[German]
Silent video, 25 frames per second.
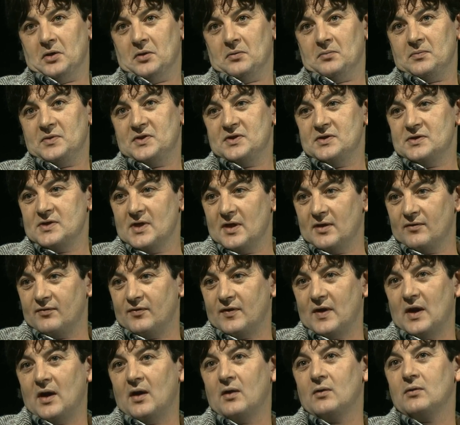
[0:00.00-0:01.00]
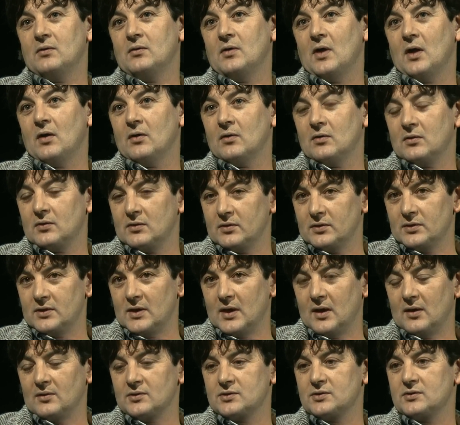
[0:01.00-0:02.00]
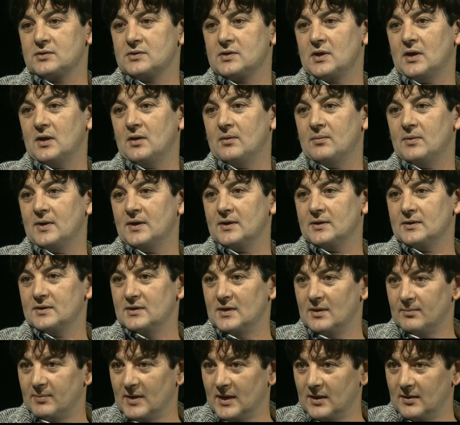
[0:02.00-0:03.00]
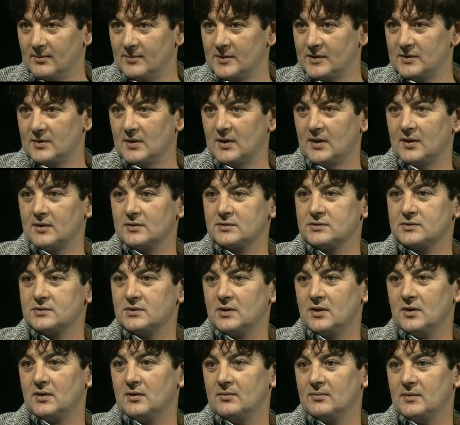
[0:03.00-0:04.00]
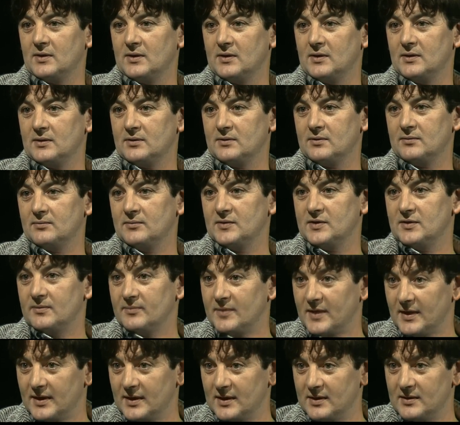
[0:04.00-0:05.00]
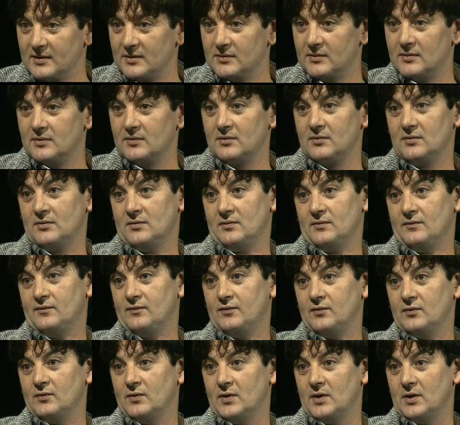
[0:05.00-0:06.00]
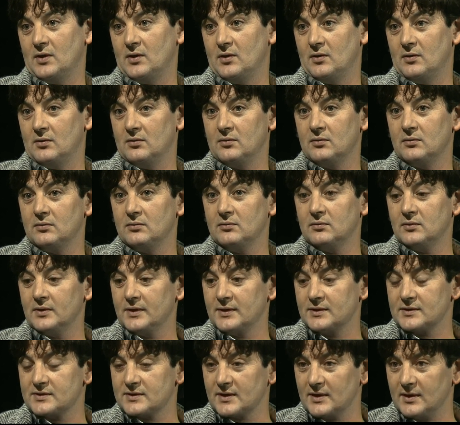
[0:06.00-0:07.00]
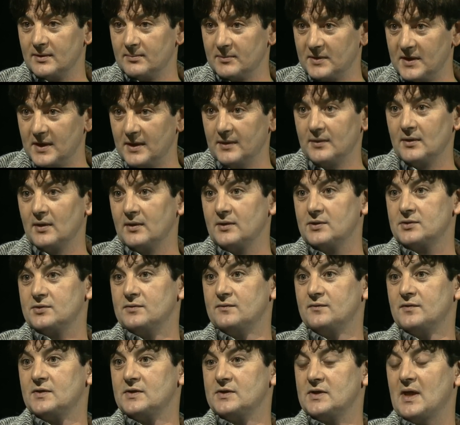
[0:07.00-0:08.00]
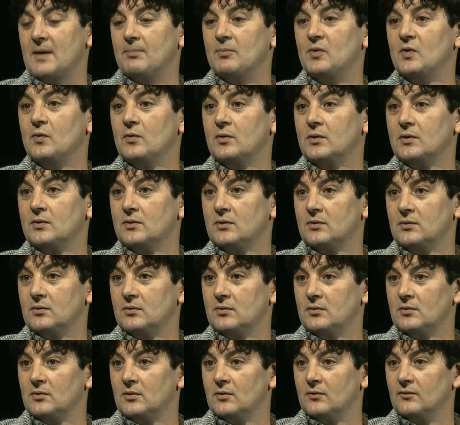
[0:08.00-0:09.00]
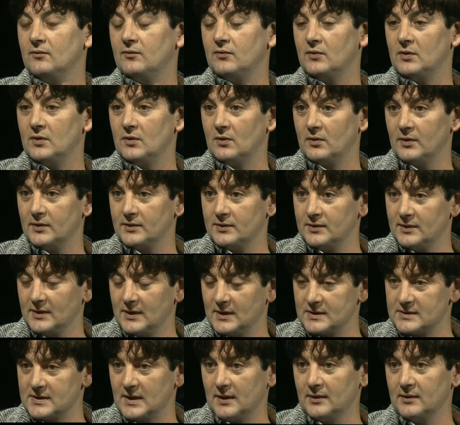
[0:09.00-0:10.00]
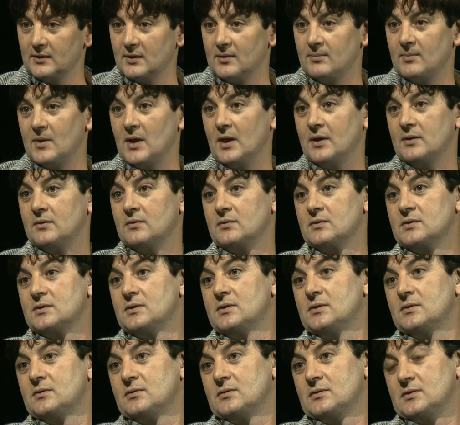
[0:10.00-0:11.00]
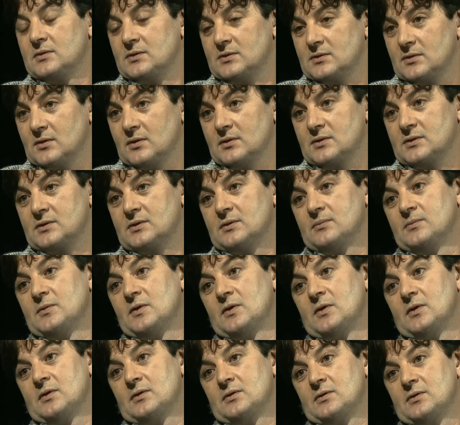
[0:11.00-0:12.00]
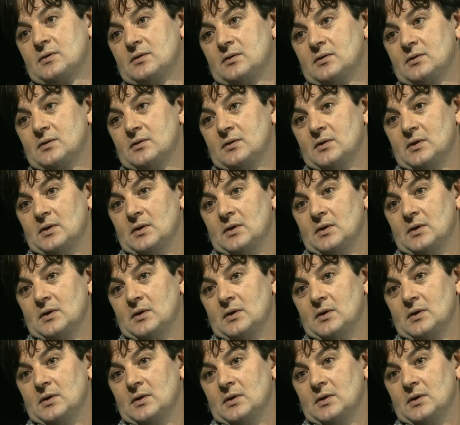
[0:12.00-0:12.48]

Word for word: Mit dieser Erfahrung auch in der Ausschussarbeit, in der parlamentarischen Arbeit, mit dem Reden vor extrem gegnerischen Versammlungen vor Leuten, die ganz anderer Meinung sind und sich trotzdem dort äh,